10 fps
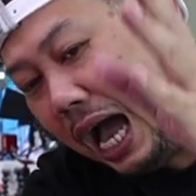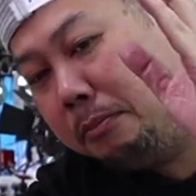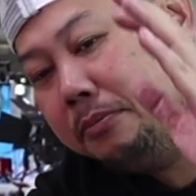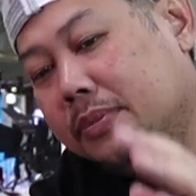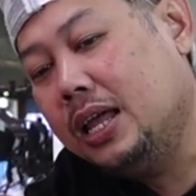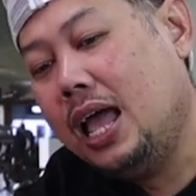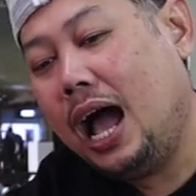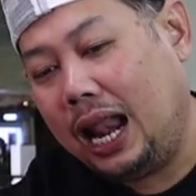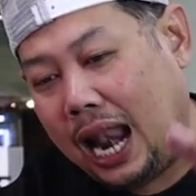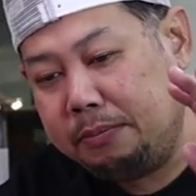
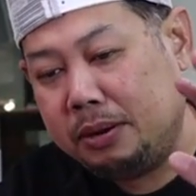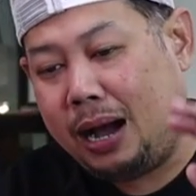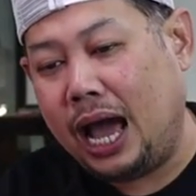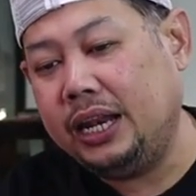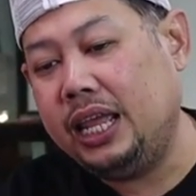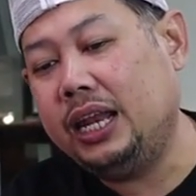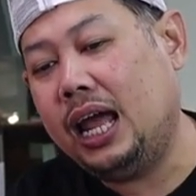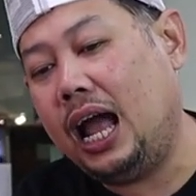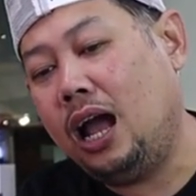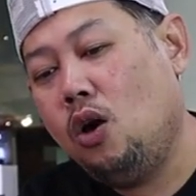ดำอะไรประมาณนี้นะฮะ